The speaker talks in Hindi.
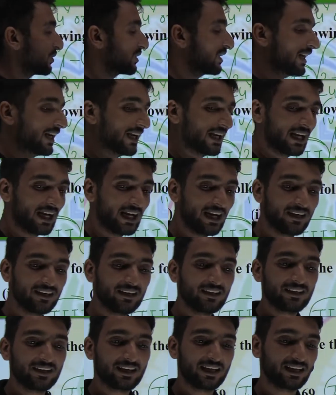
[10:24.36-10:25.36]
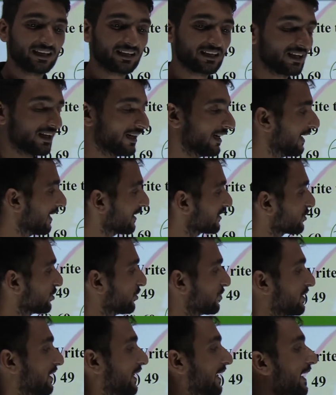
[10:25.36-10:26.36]
होता है टेन का एक्स
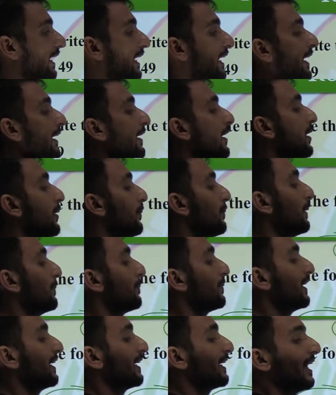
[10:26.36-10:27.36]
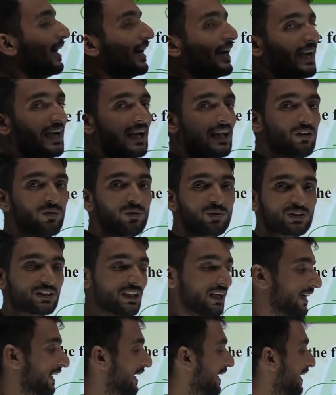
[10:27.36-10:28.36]
होता है फिफ्टी का एल
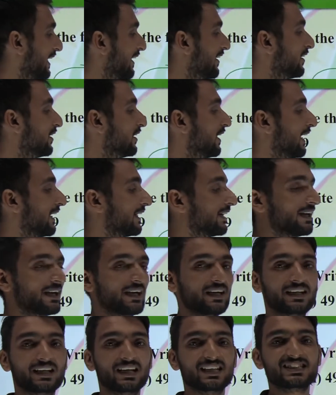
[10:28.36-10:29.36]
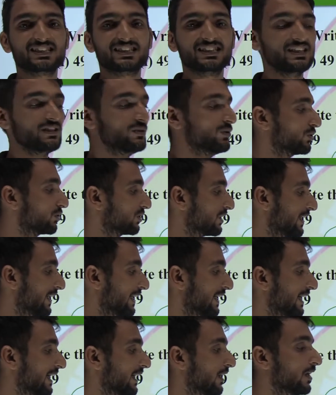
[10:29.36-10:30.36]
होता है हंड्रेड का सी होता
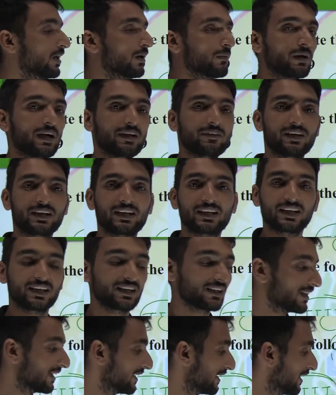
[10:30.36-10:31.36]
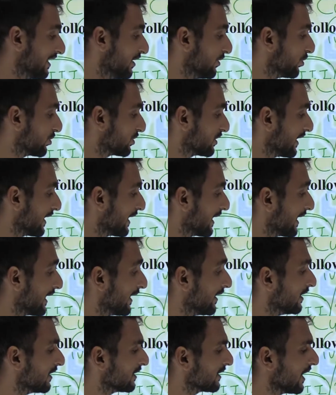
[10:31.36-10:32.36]
है फाइव हंड्रेड का डी होता है
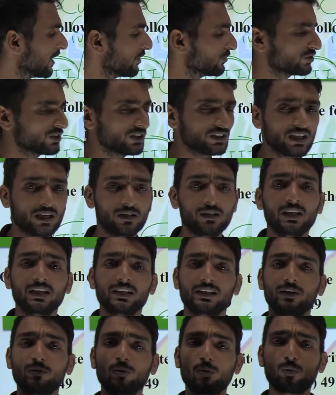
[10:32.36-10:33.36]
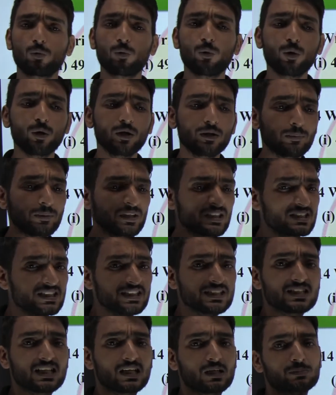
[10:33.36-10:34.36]
थाउजेंड का देखो कोई भी
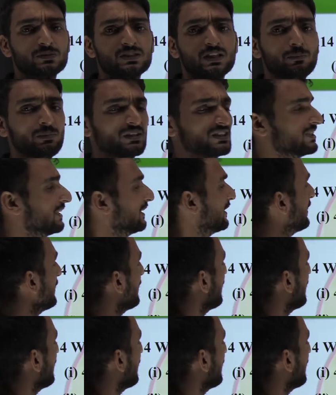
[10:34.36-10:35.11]
चीज़ आपसे बचेगी